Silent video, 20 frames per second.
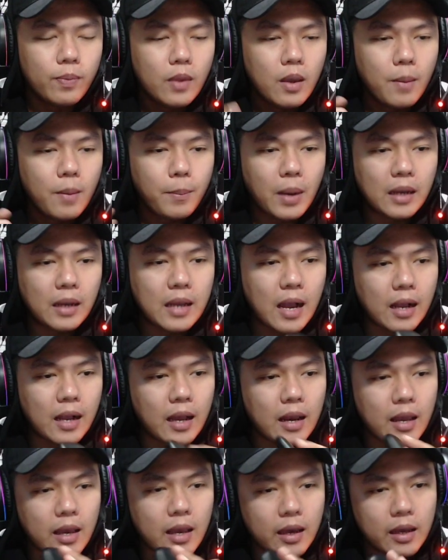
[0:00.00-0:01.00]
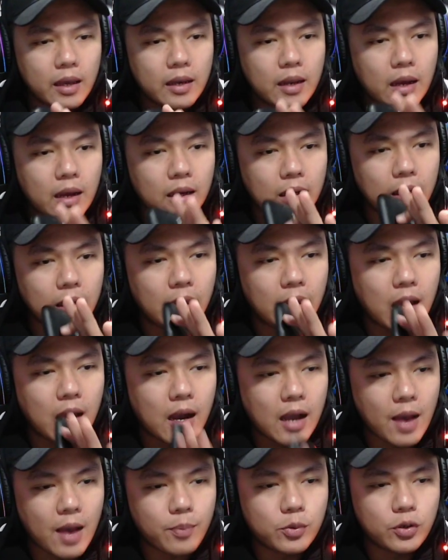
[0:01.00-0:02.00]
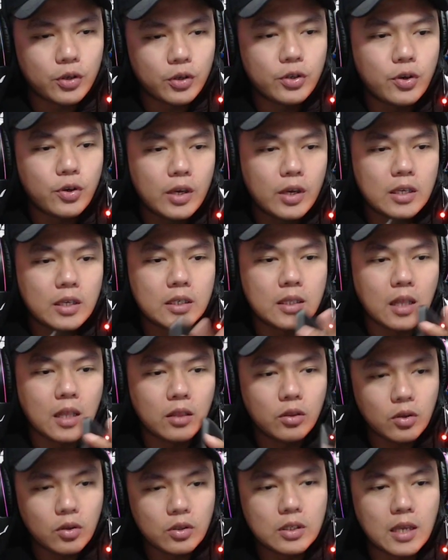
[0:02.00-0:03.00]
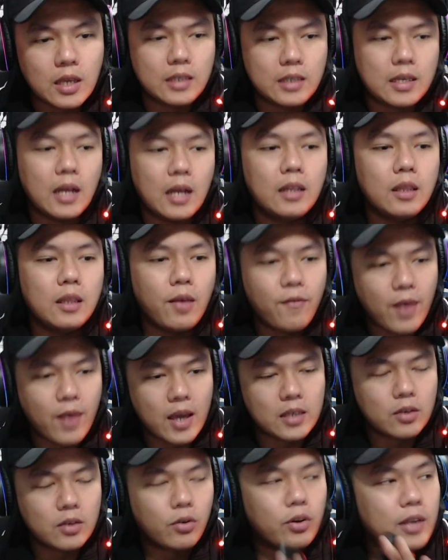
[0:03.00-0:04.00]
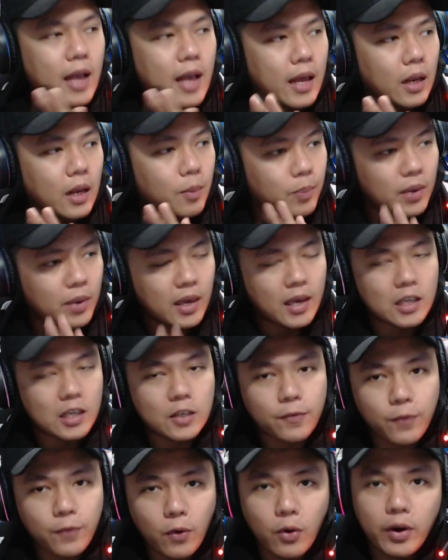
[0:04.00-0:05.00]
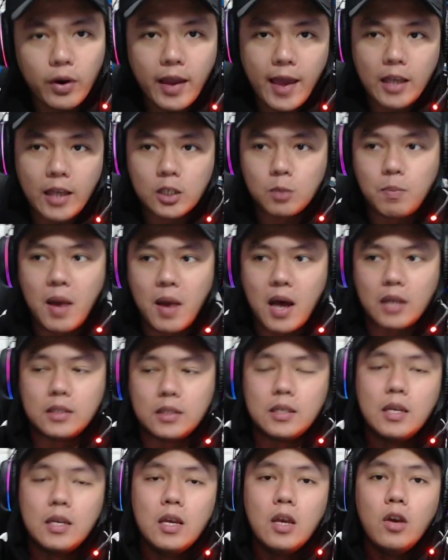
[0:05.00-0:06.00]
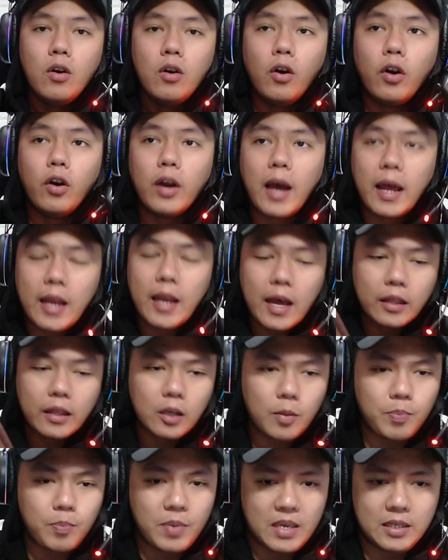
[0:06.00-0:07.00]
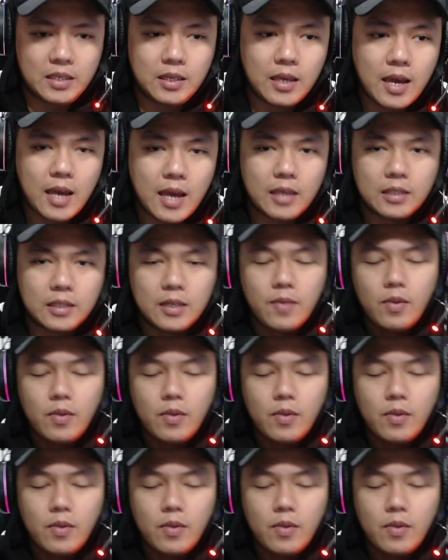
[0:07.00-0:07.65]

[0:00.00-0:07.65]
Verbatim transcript: paggagalingan ng ika-capture nyo is nandun sa isang device. Kunyari PS4, Xbox, or another PC guys.